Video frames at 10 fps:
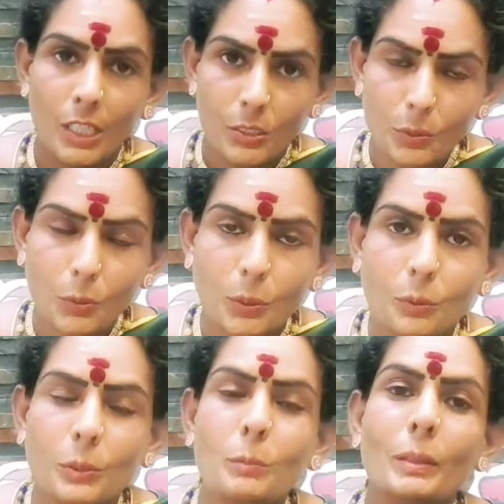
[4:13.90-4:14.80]
ஸோ
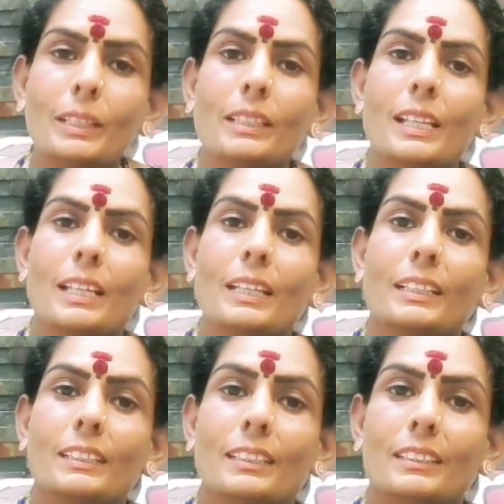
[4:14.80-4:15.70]
உங்கள் குடும்பத்தில்
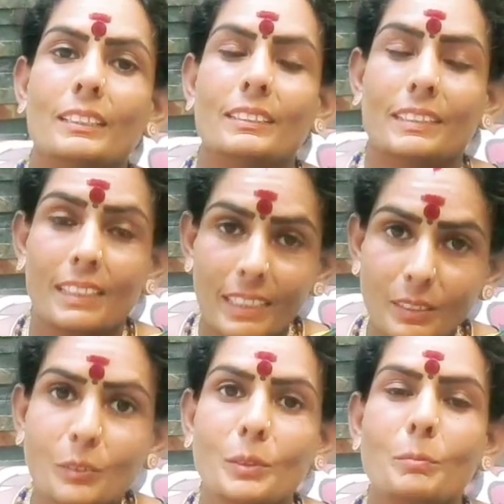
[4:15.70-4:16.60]

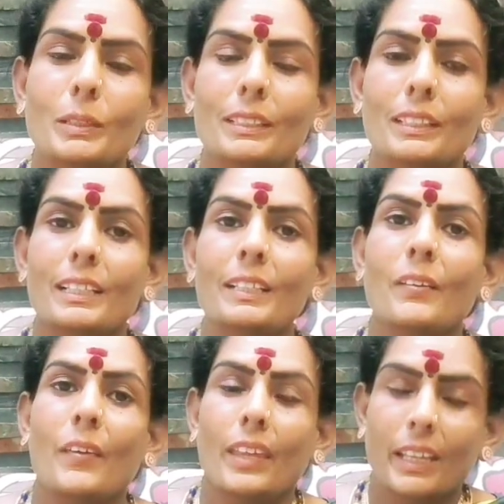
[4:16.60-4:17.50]
சிலர் குடும்பத்தில்
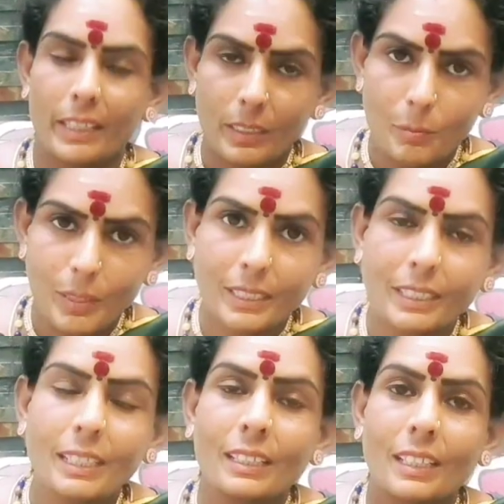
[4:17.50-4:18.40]
இந்த
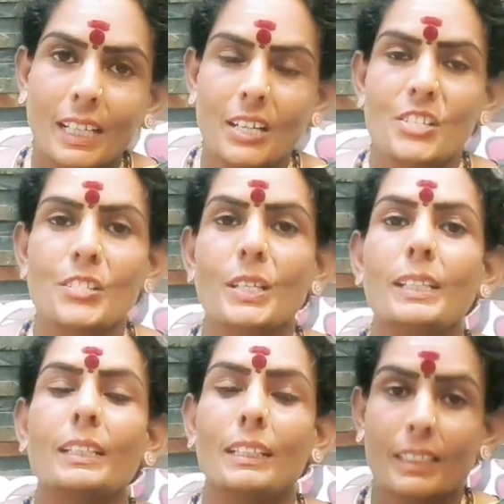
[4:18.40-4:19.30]
மாதிரி
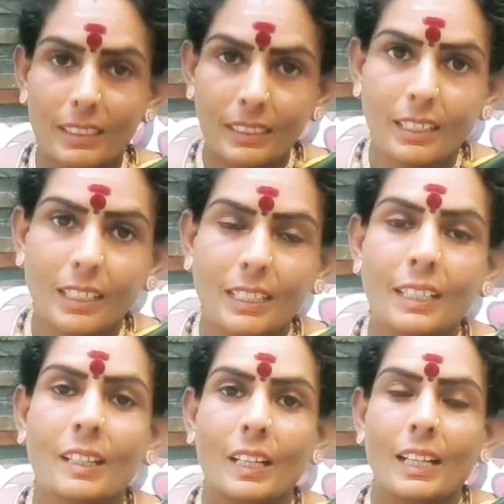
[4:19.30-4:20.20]
கஷ்டங்கள் இருந்தால்
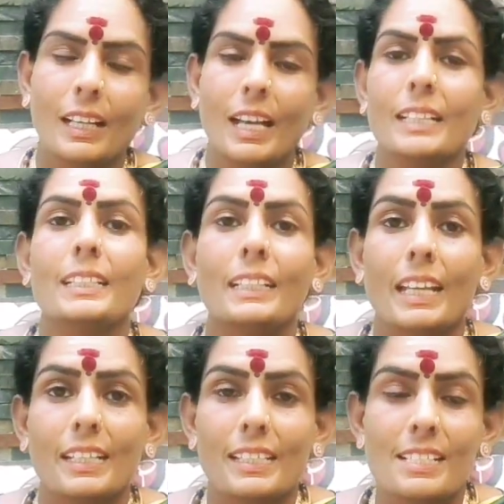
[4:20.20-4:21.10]

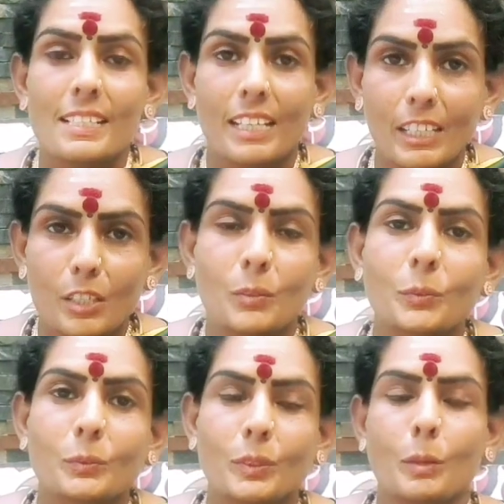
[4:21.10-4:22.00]
அதற்கு என்ன
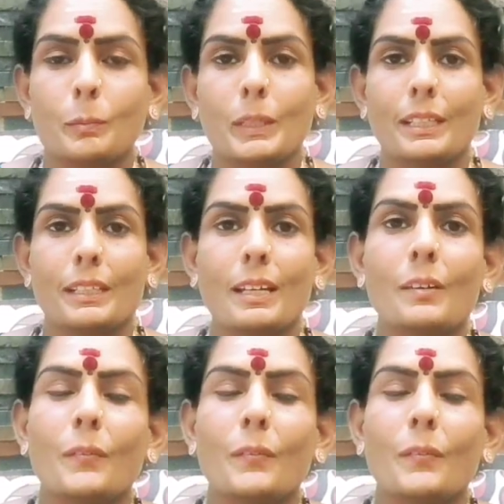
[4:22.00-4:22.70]
செய்யணும் அப்படின்னா